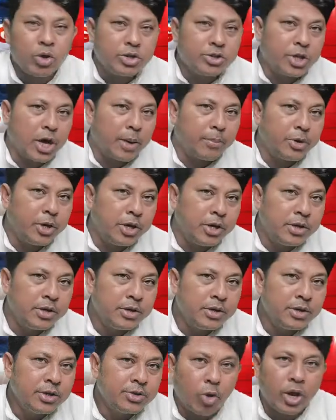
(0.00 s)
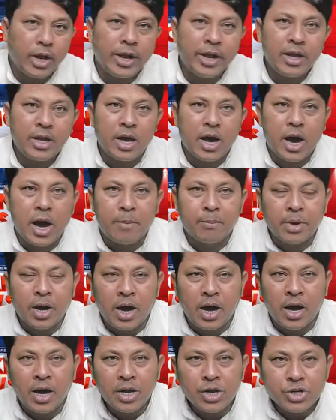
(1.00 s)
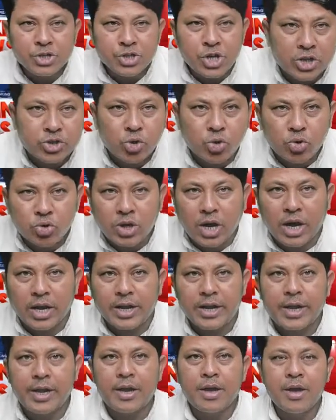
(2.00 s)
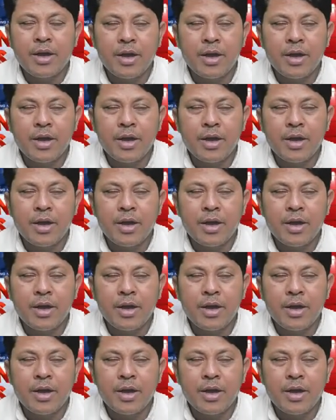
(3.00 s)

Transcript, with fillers: একই দাবি তিনি বলেন আমরা শাসনকালে